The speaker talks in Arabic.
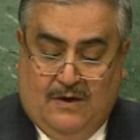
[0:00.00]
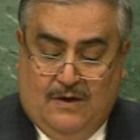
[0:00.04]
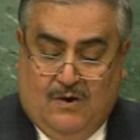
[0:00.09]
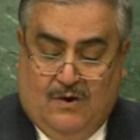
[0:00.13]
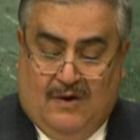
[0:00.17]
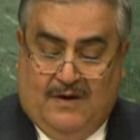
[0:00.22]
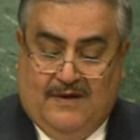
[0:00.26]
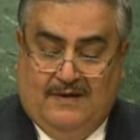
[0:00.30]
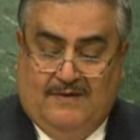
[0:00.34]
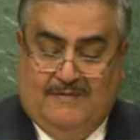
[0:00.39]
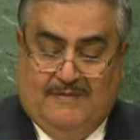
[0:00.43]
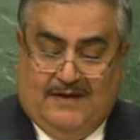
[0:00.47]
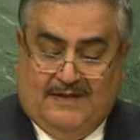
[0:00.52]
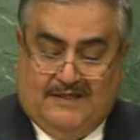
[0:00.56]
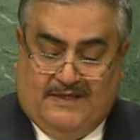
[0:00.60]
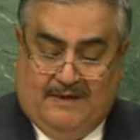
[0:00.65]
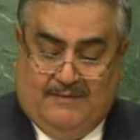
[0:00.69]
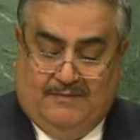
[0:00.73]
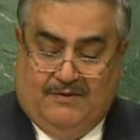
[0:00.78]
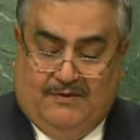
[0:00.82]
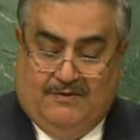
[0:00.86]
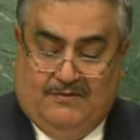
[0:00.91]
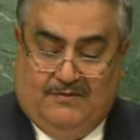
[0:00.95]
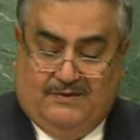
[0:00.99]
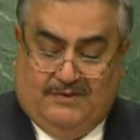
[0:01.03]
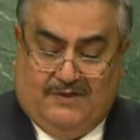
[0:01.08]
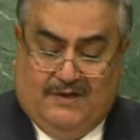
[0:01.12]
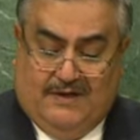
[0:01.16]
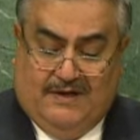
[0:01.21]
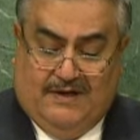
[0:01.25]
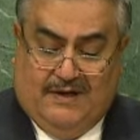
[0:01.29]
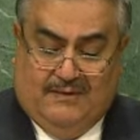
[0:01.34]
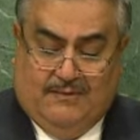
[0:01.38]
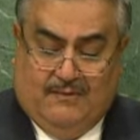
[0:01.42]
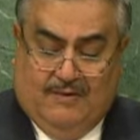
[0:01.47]
وإنما تبذل
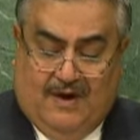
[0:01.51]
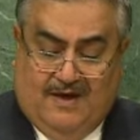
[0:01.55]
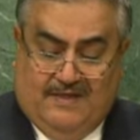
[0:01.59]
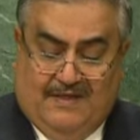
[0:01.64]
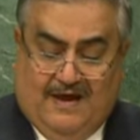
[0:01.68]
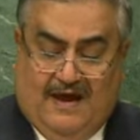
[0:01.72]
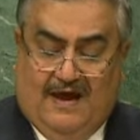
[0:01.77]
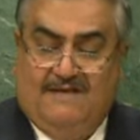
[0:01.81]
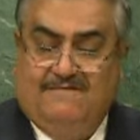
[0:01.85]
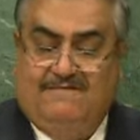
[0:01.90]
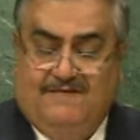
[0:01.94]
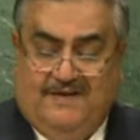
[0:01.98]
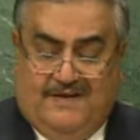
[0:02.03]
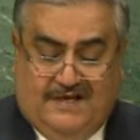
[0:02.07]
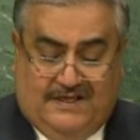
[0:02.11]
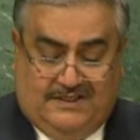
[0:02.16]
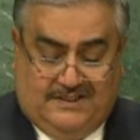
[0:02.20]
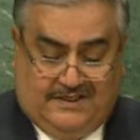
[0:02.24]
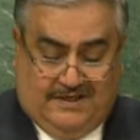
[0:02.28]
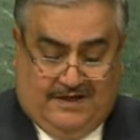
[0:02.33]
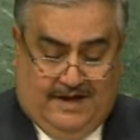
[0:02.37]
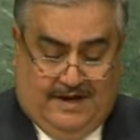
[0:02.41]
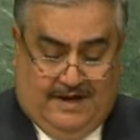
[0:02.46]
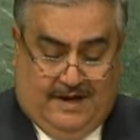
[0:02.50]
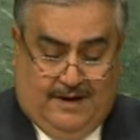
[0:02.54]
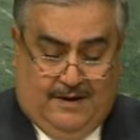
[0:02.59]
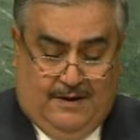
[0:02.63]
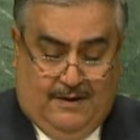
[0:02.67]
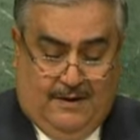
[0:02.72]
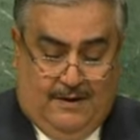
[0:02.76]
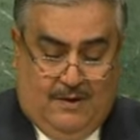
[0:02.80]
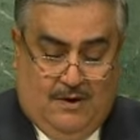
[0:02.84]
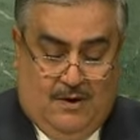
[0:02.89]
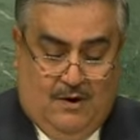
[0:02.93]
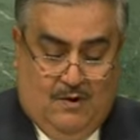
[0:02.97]
جهلا واضحا في نشرها
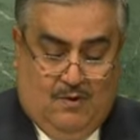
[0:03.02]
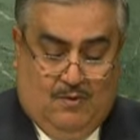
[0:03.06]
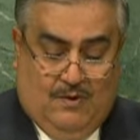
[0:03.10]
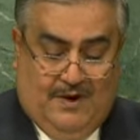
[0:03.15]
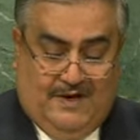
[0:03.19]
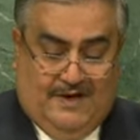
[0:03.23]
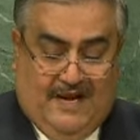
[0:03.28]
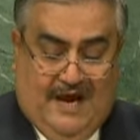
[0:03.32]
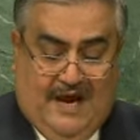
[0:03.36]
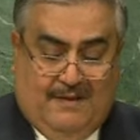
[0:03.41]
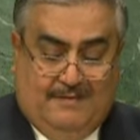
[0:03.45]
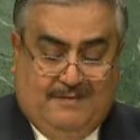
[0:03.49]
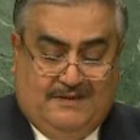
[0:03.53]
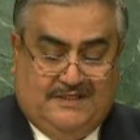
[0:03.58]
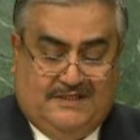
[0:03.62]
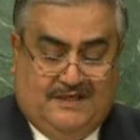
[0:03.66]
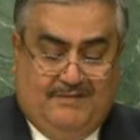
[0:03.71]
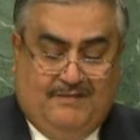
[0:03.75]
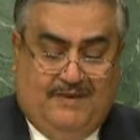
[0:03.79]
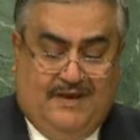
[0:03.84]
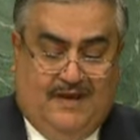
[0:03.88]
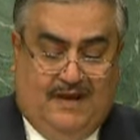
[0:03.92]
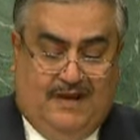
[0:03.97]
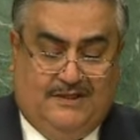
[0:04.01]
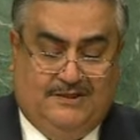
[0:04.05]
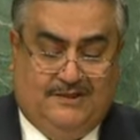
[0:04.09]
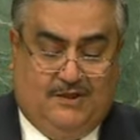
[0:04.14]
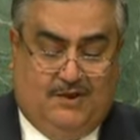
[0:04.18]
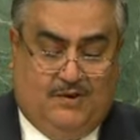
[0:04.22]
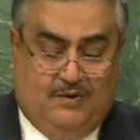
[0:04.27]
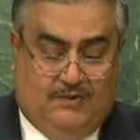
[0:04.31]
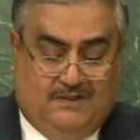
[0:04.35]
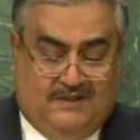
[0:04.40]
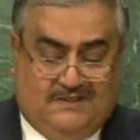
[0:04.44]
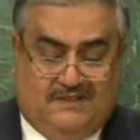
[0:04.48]
ودعم جميع
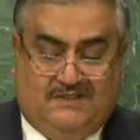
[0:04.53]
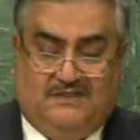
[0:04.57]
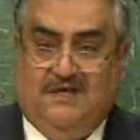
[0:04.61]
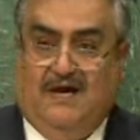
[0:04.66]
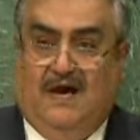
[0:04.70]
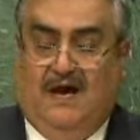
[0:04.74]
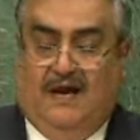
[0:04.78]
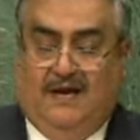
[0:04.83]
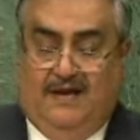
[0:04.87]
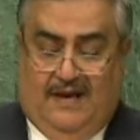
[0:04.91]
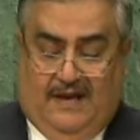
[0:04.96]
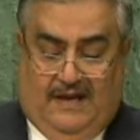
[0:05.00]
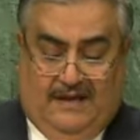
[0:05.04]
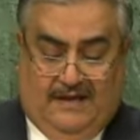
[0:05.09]
الجهود الساعية